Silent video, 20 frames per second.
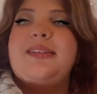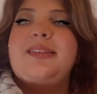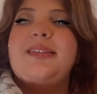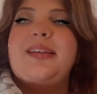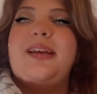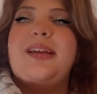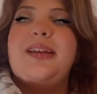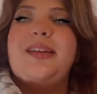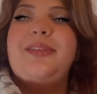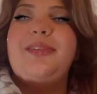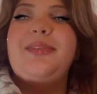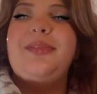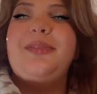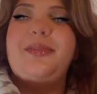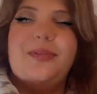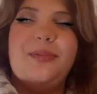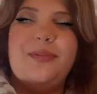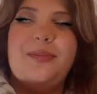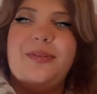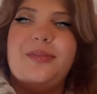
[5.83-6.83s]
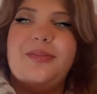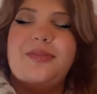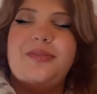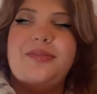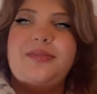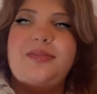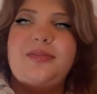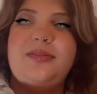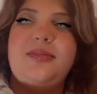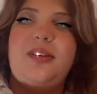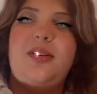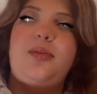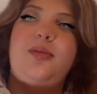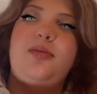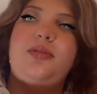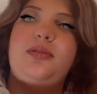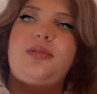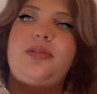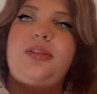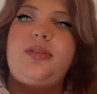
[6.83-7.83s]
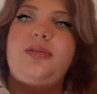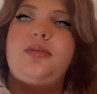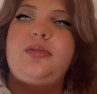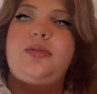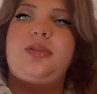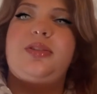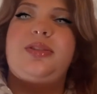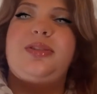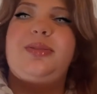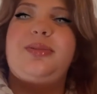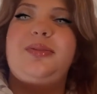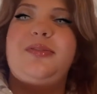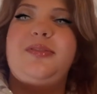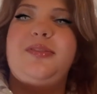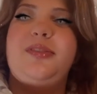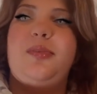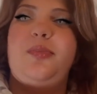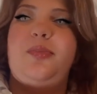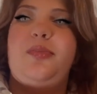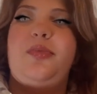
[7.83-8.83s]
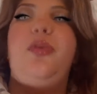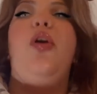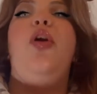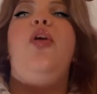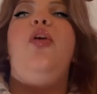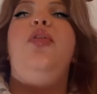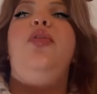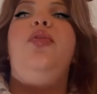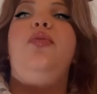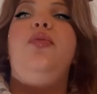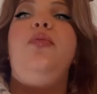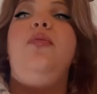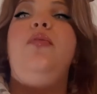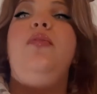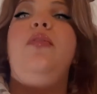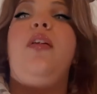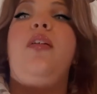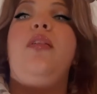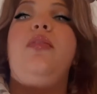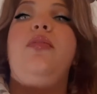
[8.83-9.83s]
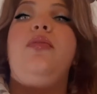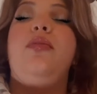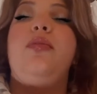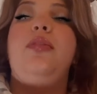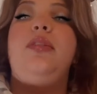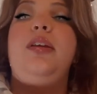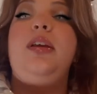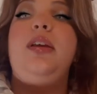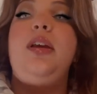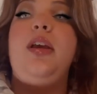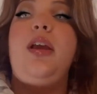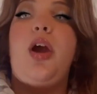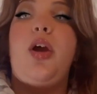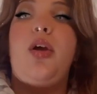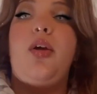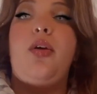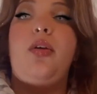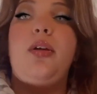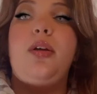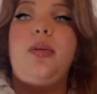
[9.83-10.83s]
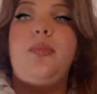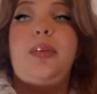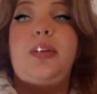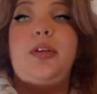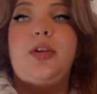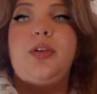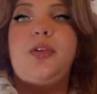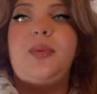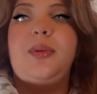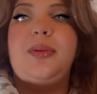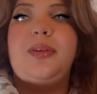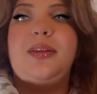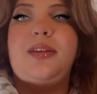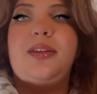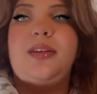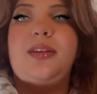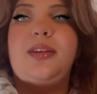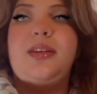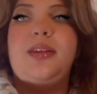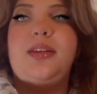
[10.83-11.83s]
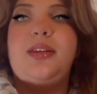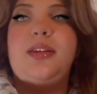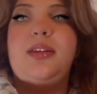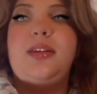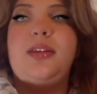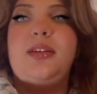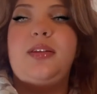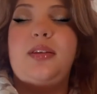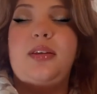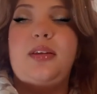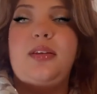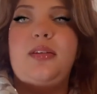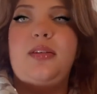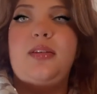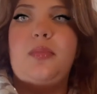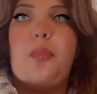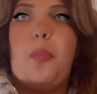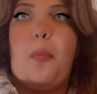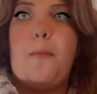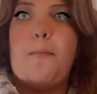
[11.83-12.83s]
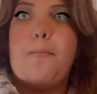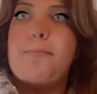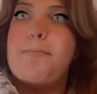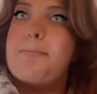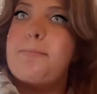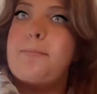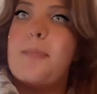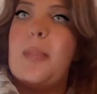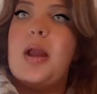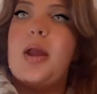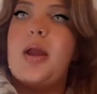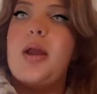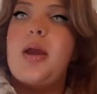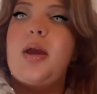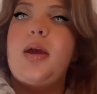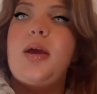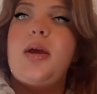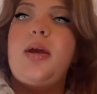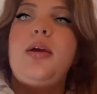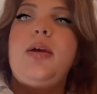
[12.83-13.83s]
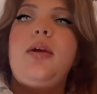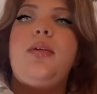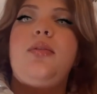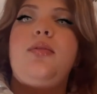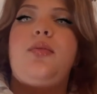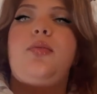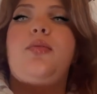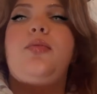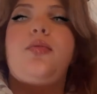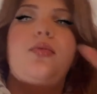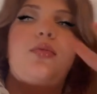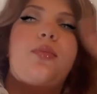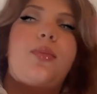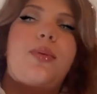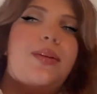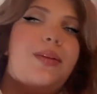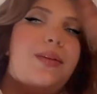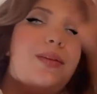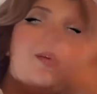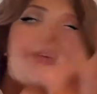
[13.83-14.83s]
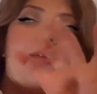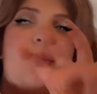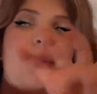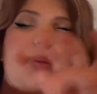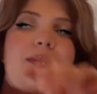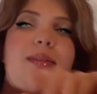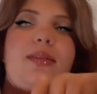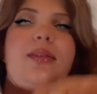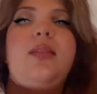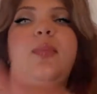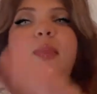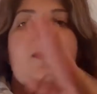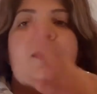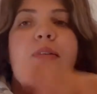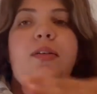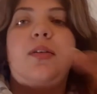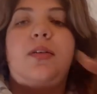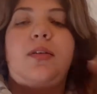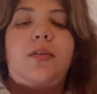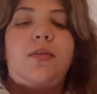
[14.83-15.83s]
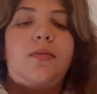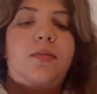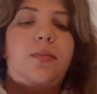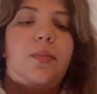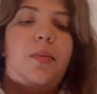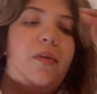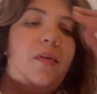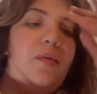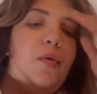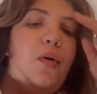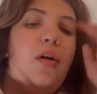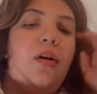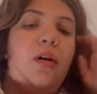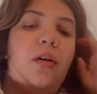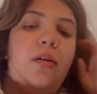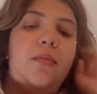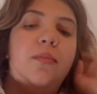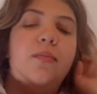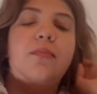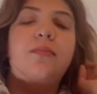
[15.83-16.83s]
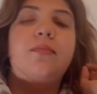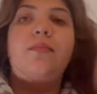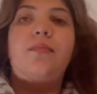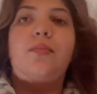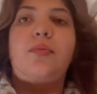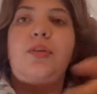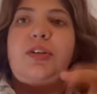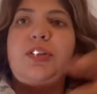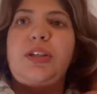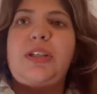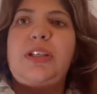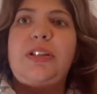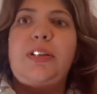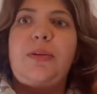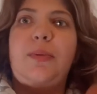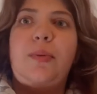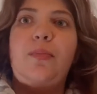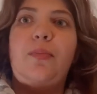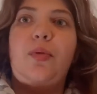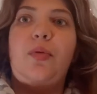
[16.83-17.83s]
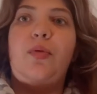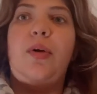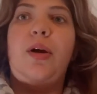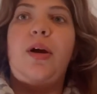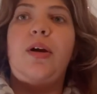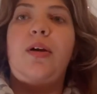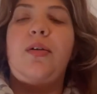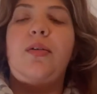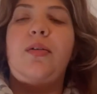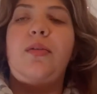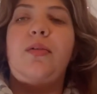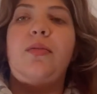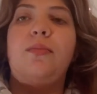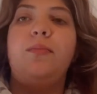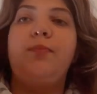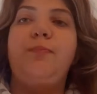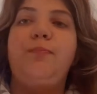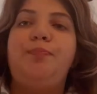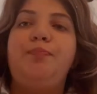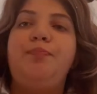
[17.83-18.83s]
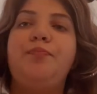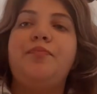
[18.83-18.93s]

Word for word: Salut tout le monde Aujourd'hui on se retrouve pour un nouveau Lac Journée, euh, épisode 66. Donc 66, 66 parce que comme vous pouvez voir, euh, pour les gens qui se demandent pourquoi euh,